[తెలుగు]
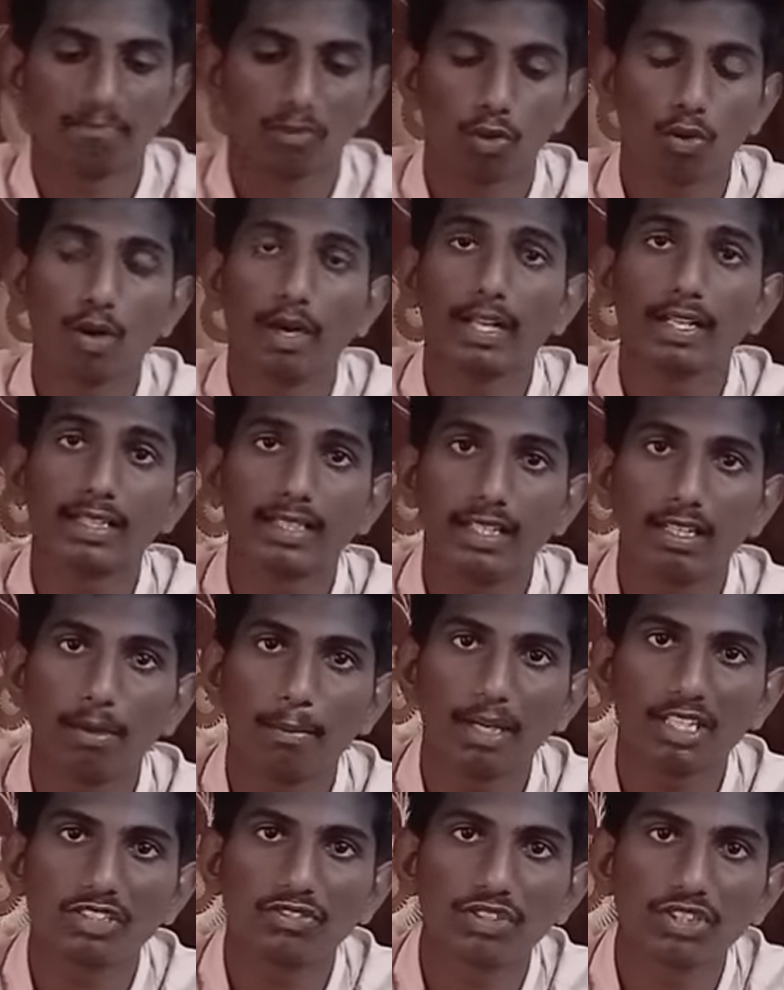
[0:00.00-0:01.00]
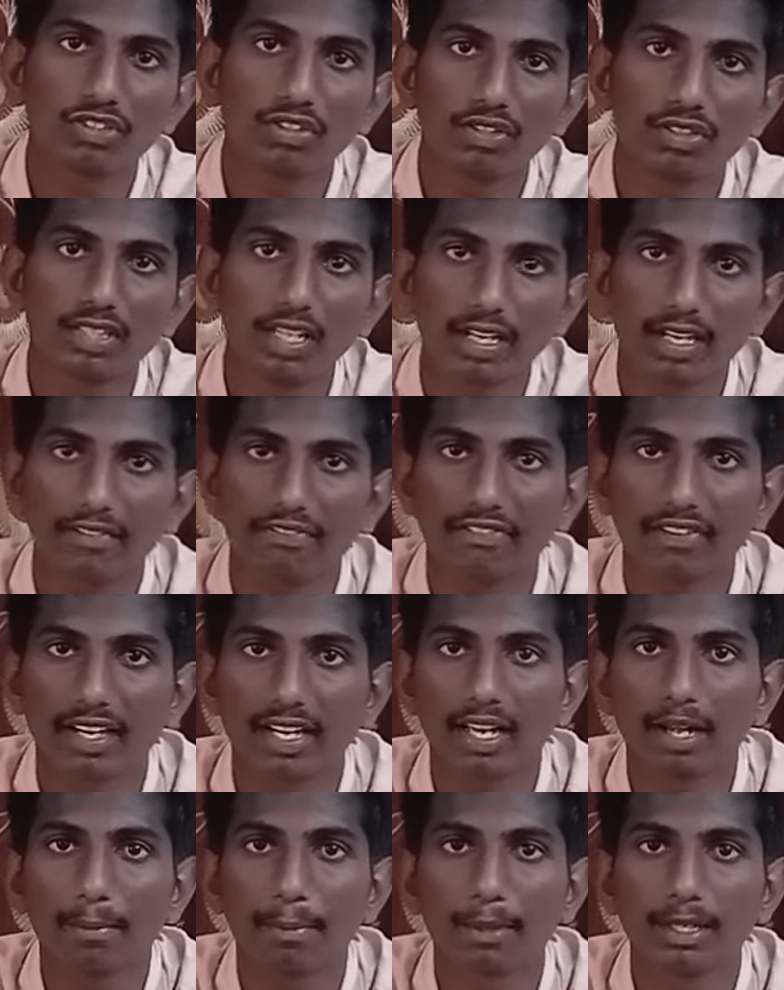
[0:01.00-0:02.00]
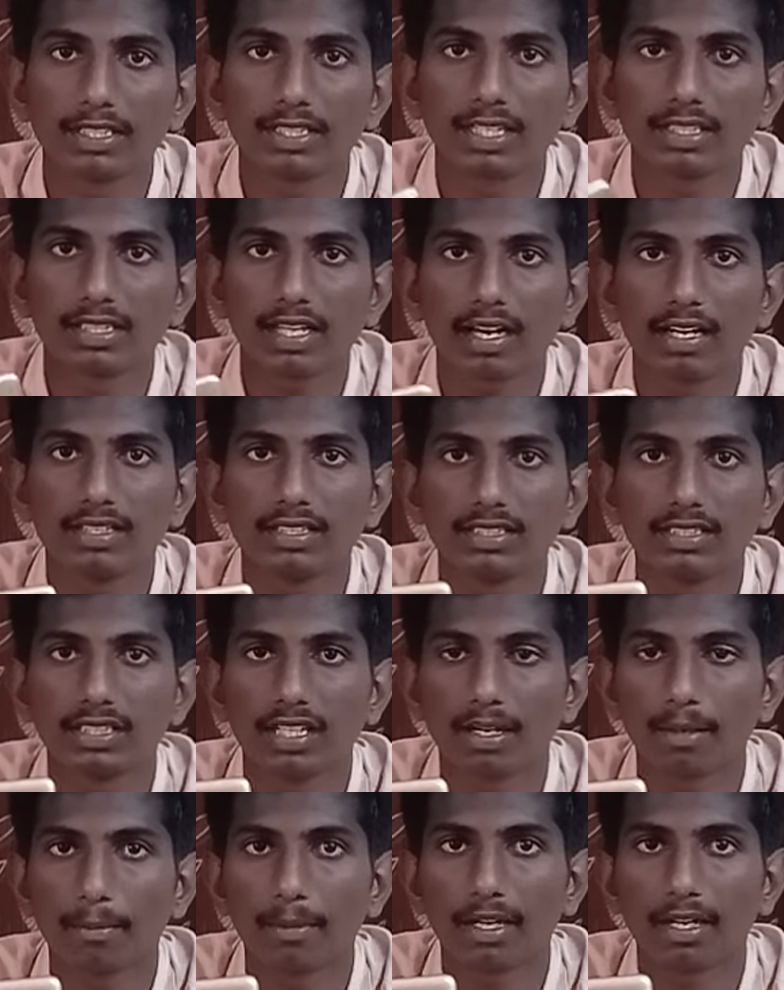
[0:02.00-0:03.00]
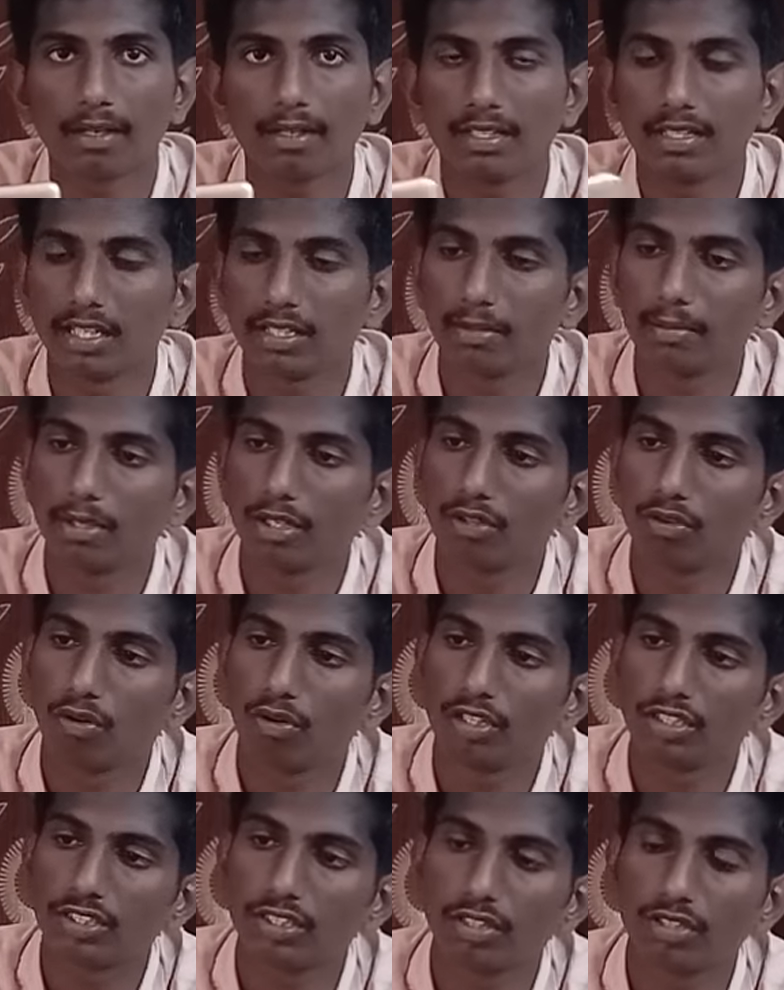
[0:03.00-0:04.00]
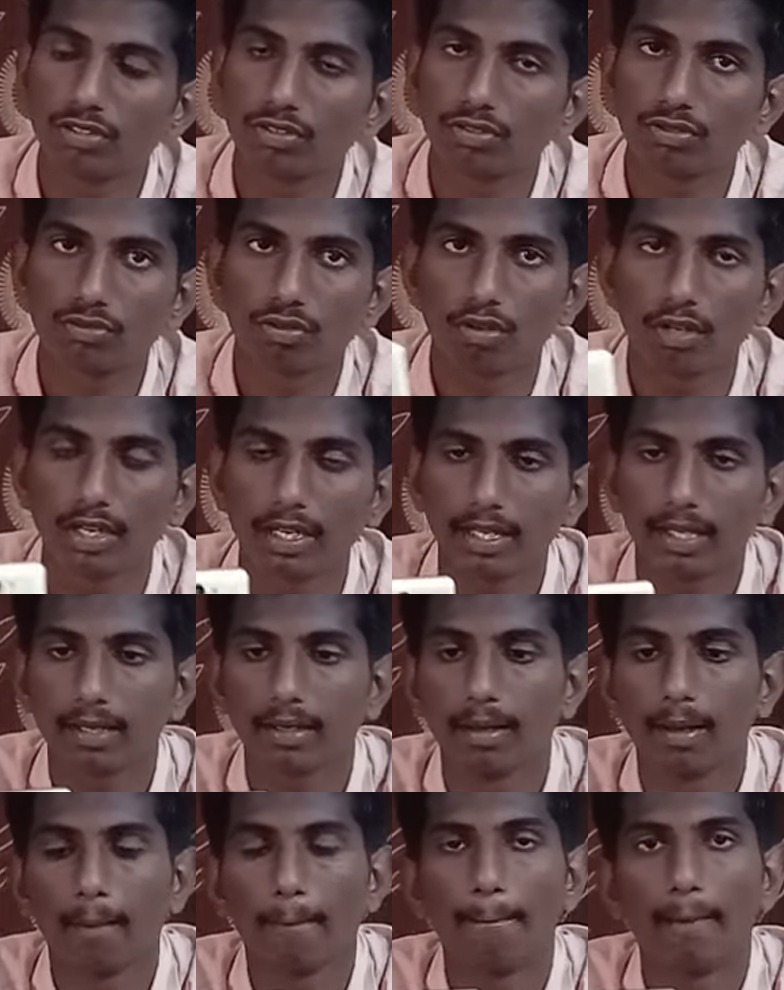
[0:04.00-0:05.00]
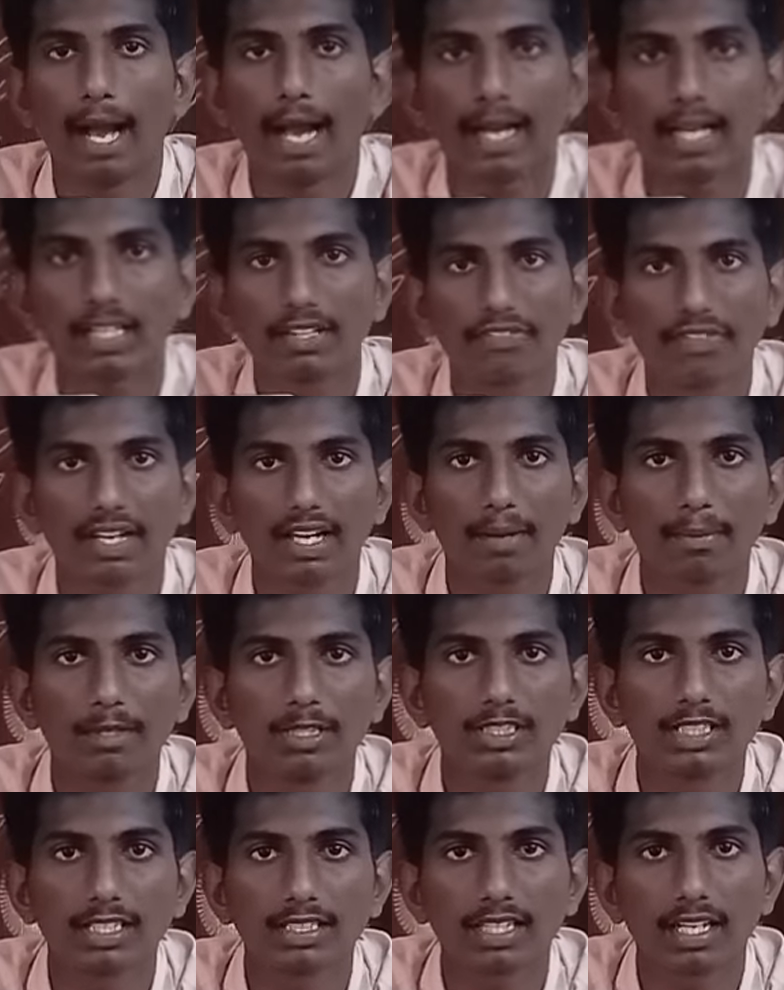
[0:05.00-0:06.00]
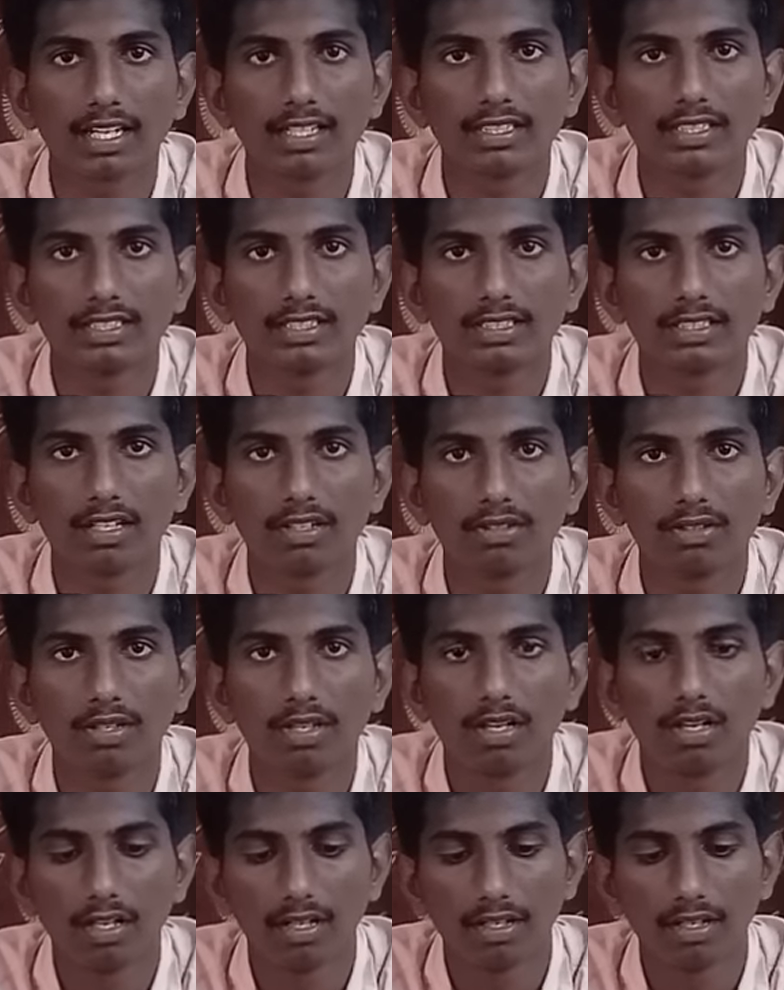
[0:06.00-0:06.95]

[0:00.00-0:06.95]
ఇంకోటి దీనిలో మంచి విషయం వచ్చేసరికి ఫింగర్ ప్రింట్ సెన్సార్ అయితే ఇచ్చాడనమాట ఇదైతే మీరు నోటీస్ చేయొచ్చు చూడండి బ్యాక్ అయితే ఫింగర్ ప్రింట్ సెన్సార్ అయితే ఇచ్చాడు